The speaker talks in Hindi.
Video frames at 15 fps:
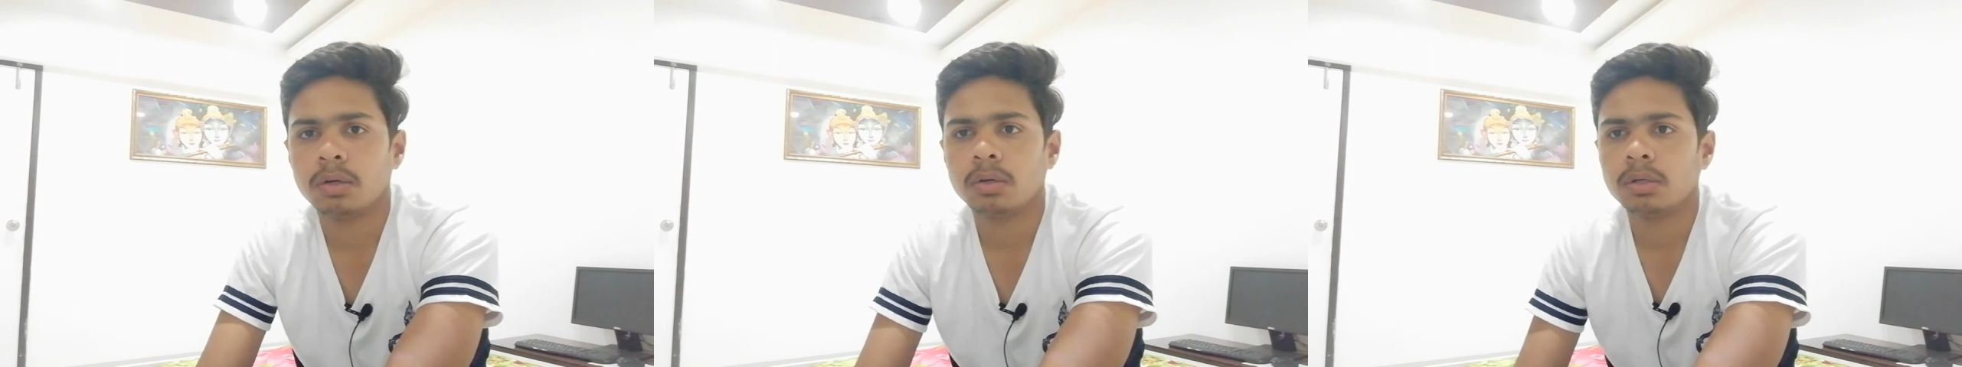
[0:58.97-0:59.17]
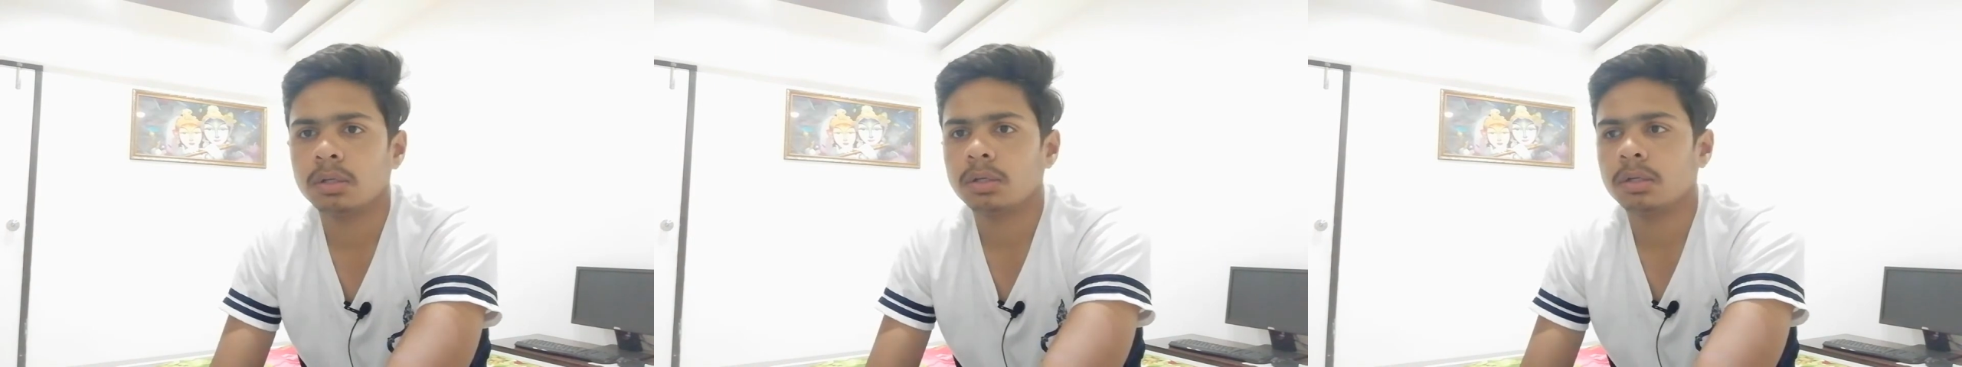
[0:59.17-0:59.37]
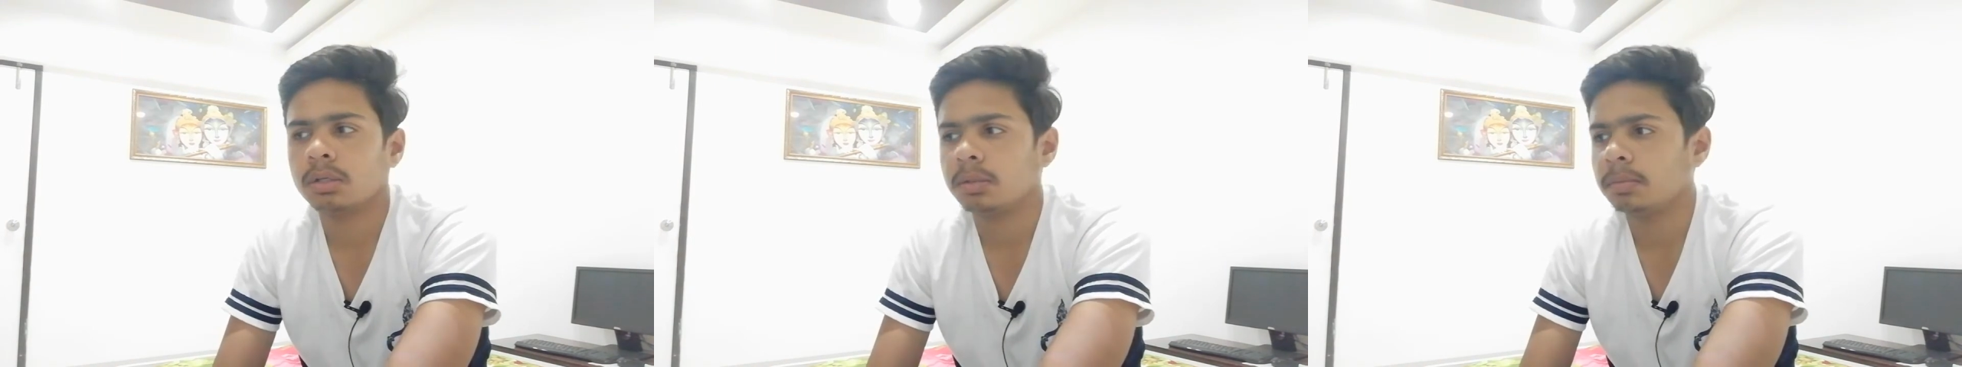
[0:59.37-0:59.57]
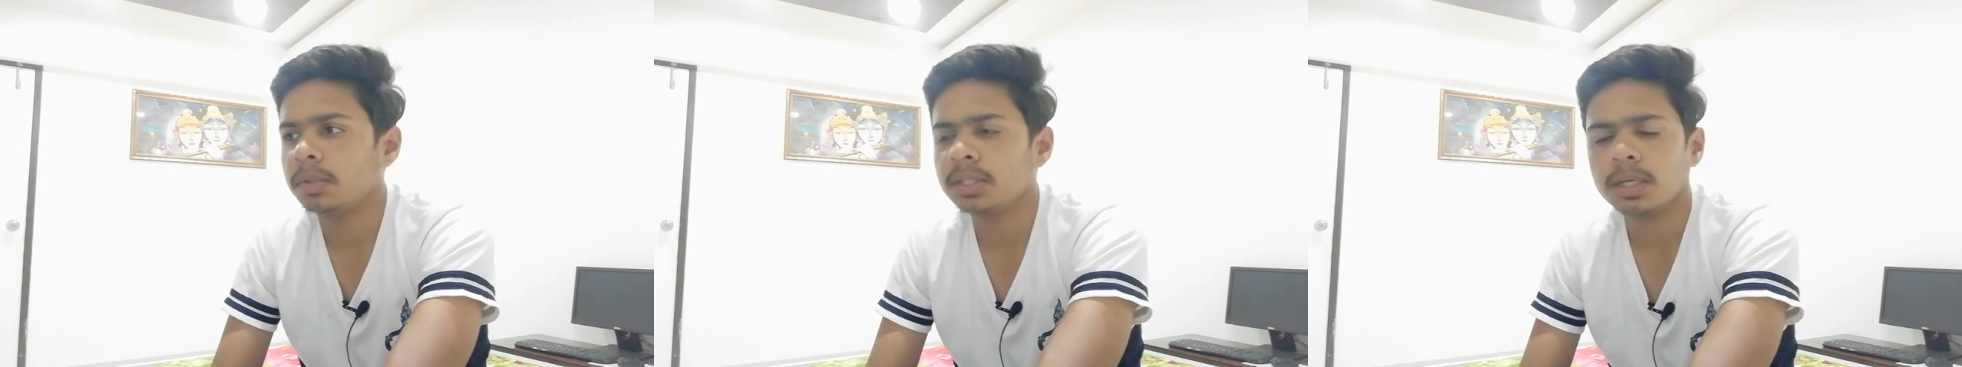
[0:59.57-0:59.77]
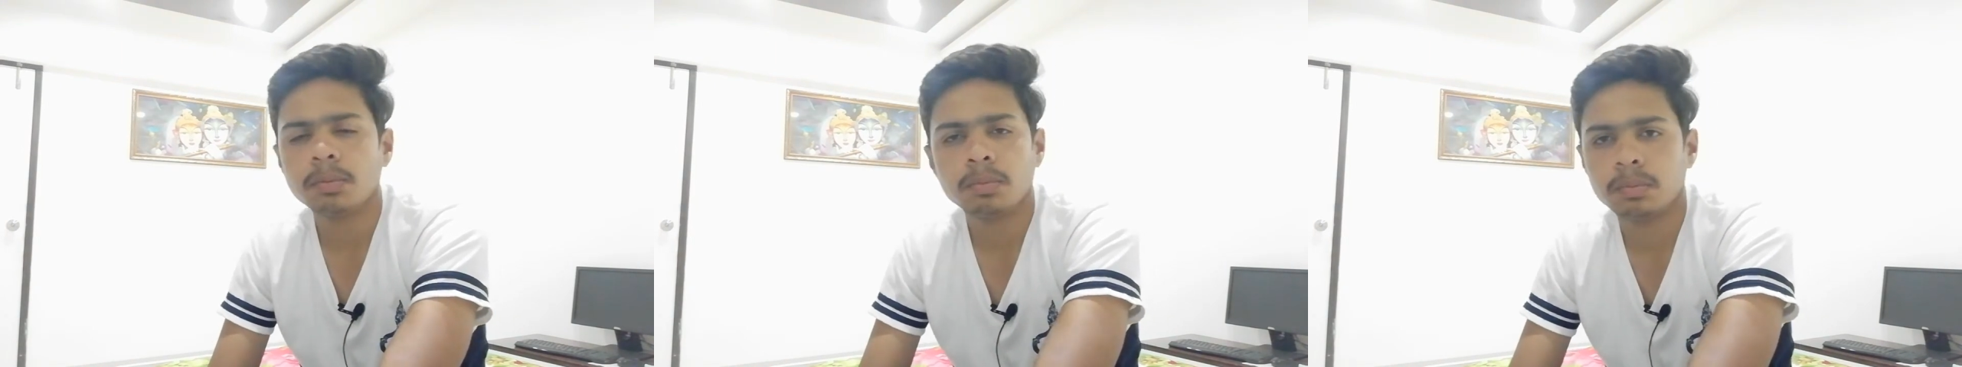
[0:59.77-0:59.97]

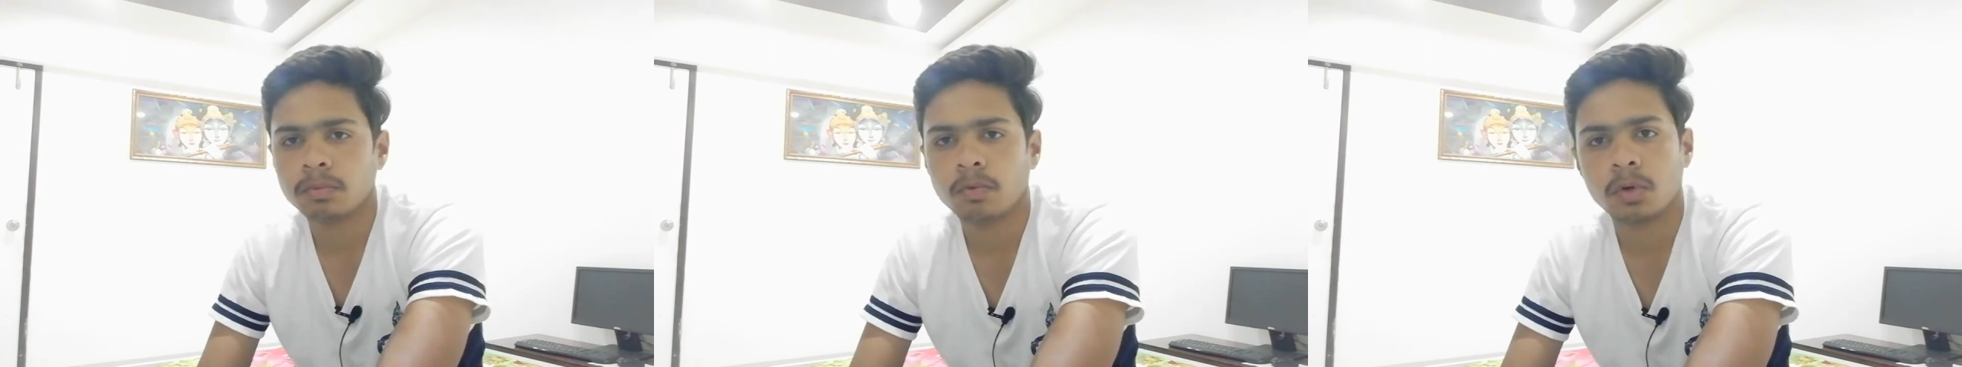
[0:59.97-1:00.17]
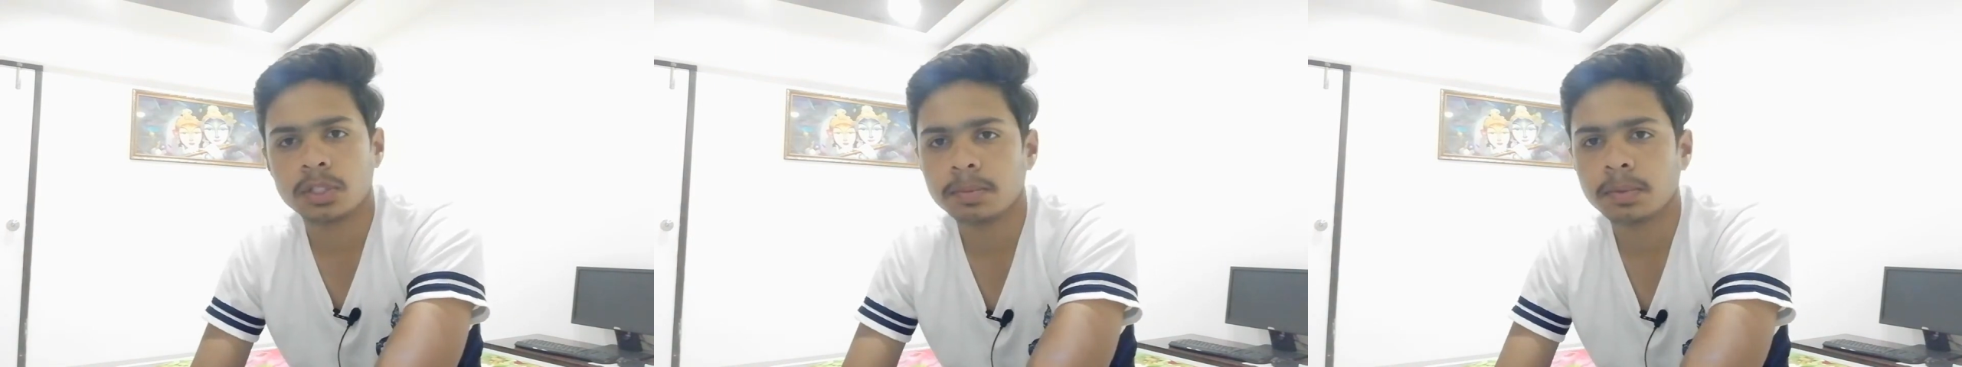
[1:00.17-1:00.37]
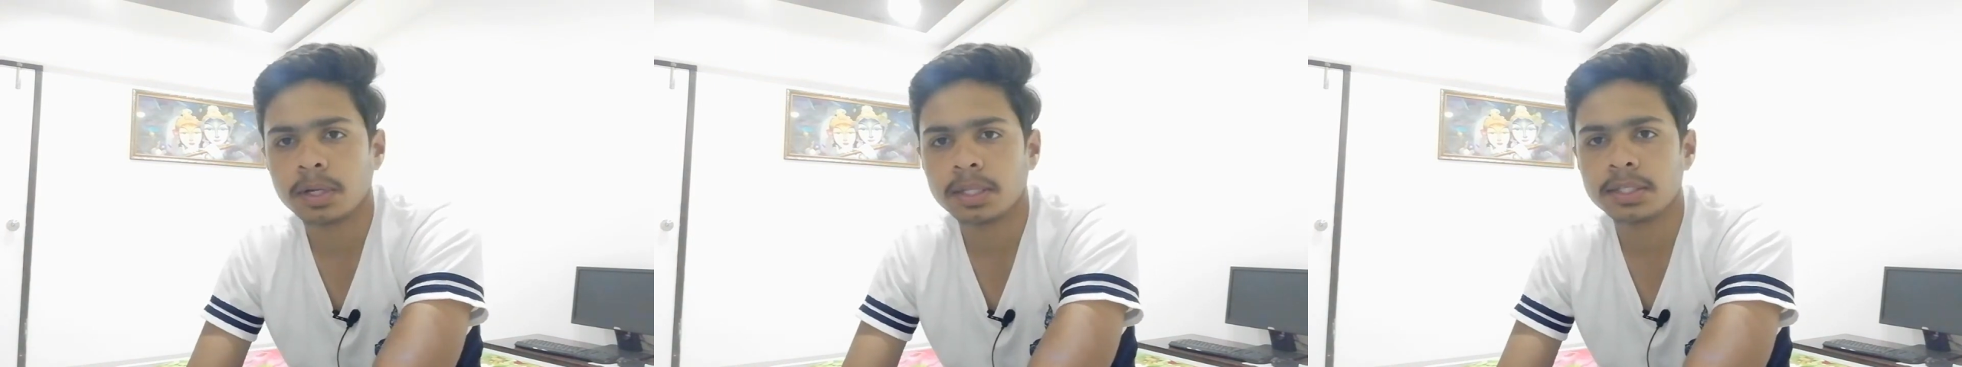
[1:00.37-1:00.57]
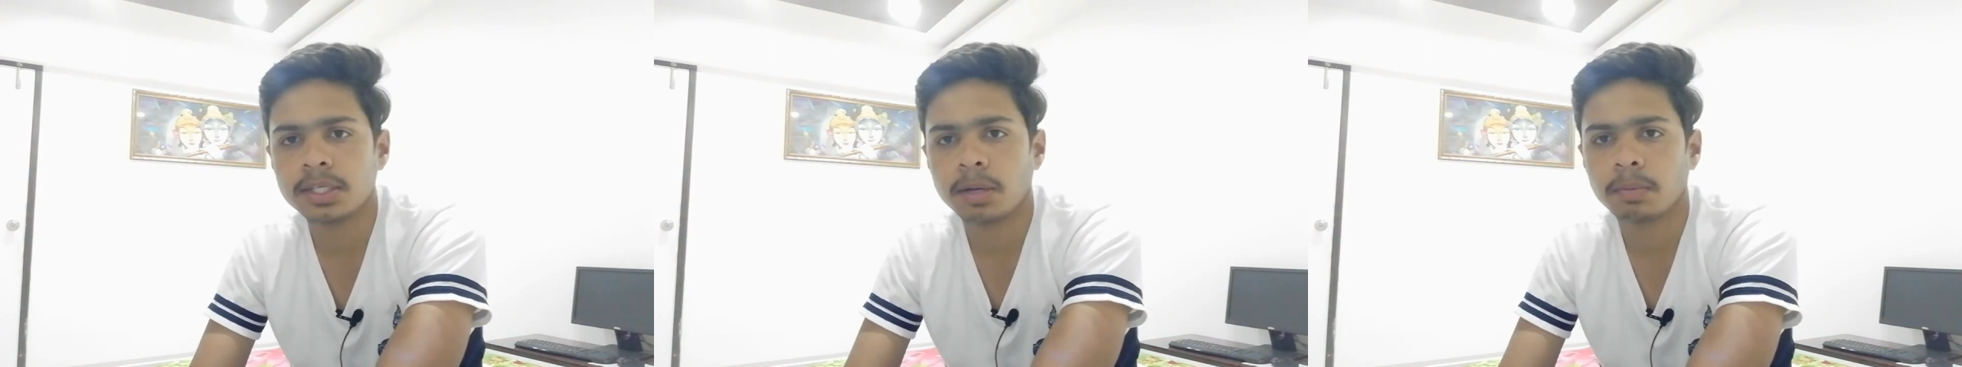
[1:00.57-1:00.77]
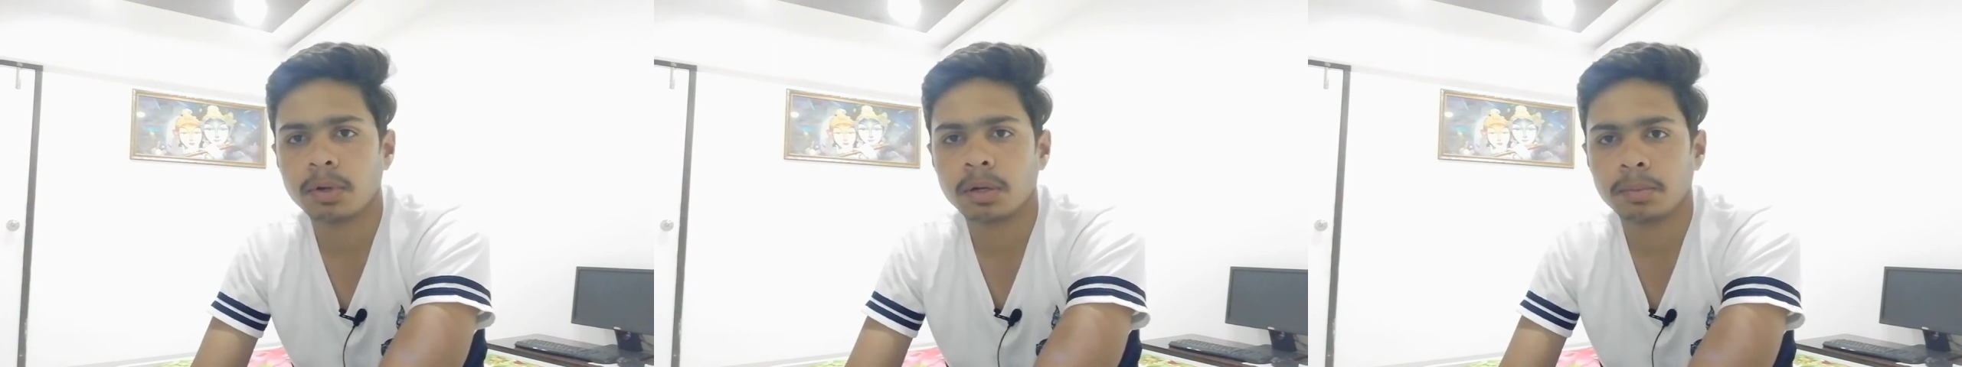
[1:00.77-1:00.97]
बस आप व्हाट्सअप कर
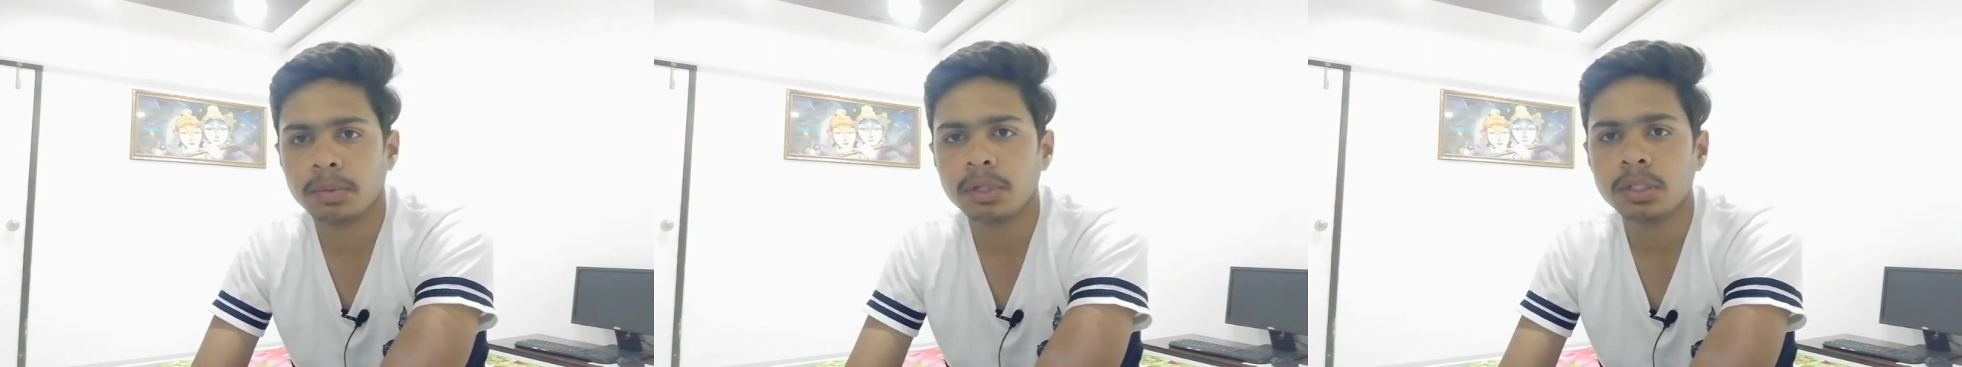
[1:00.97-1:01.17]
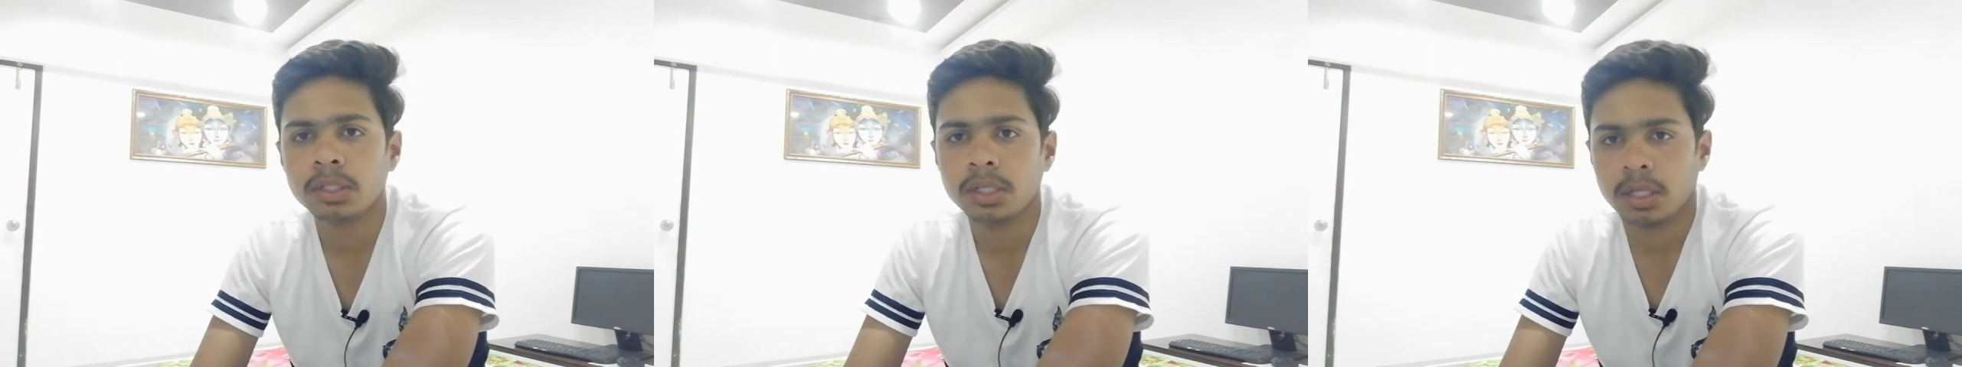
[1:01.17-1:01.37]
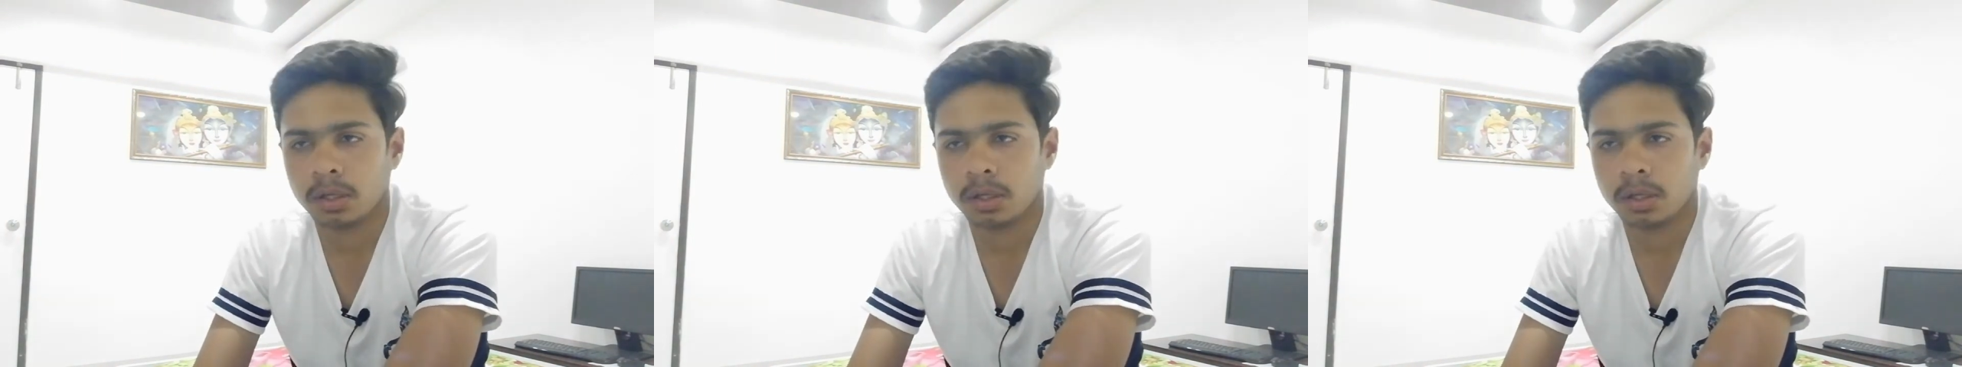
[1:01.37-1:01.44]
दीजिए आपका नंबर